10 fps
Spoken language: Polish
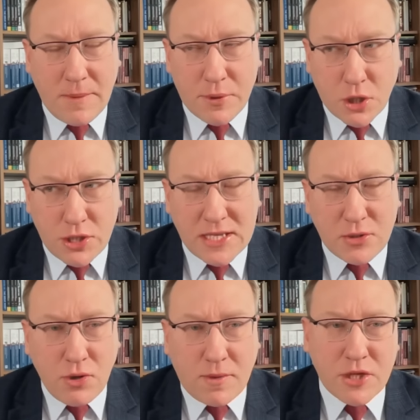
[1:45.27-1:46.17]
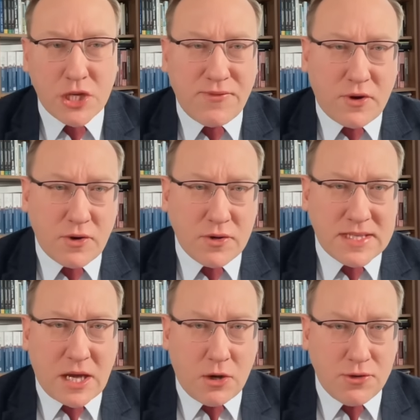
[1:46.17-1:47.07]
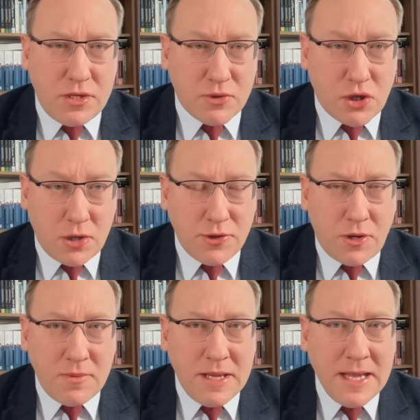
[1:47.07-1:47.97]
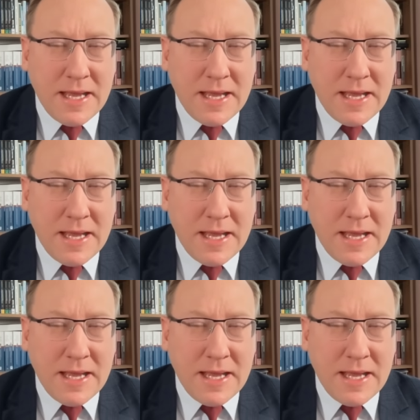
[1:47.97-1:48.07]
protestują przeciwko zachodnim rządom,